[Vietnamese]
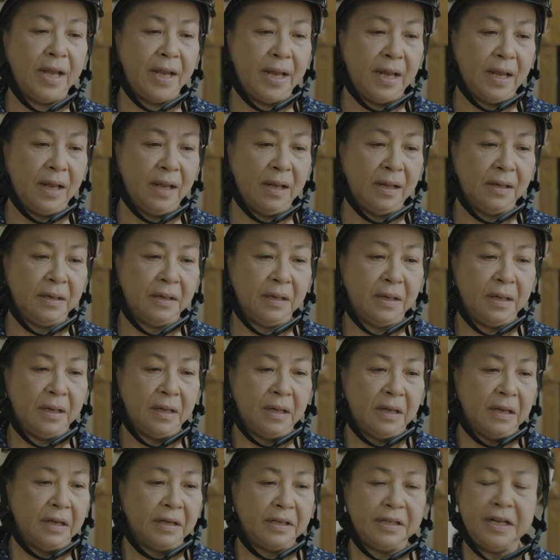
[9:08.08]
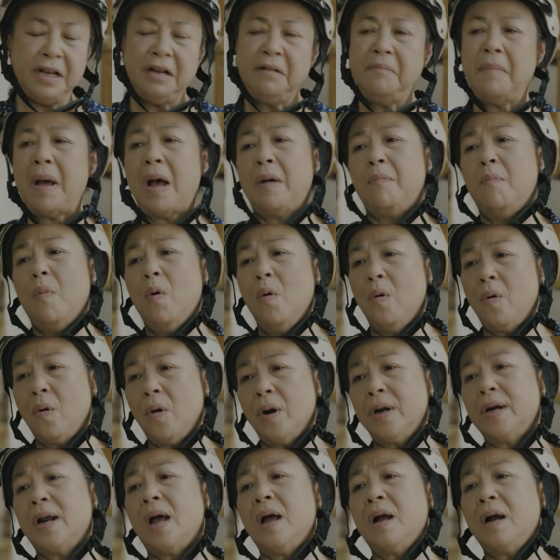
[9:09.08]
thế, nhưng mà bố
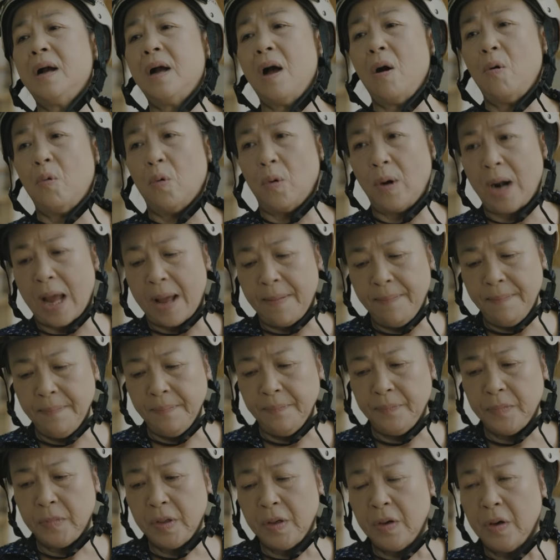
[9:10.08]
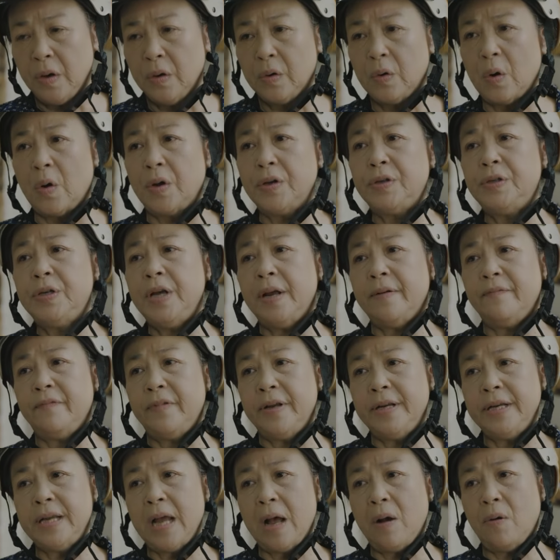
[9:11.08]
con khắc khẩu lắm. Nói chuyện
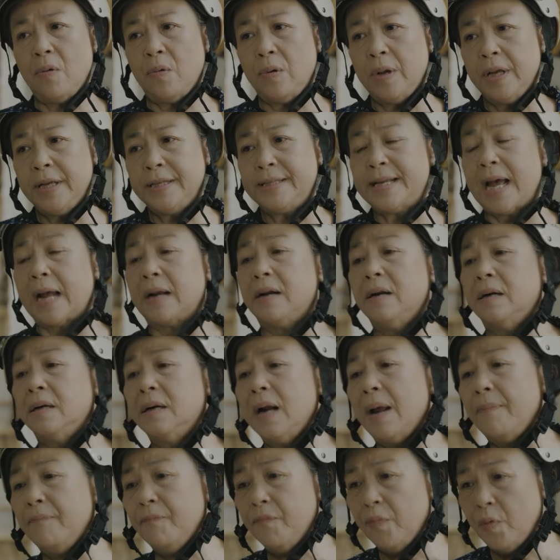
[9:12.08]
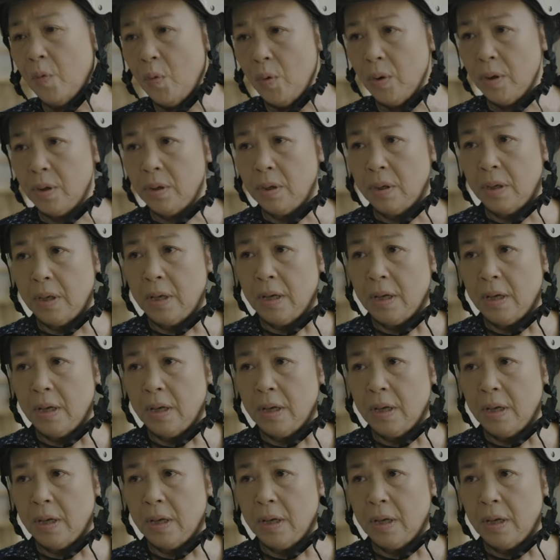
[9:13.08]
với nhau chả được năm phút.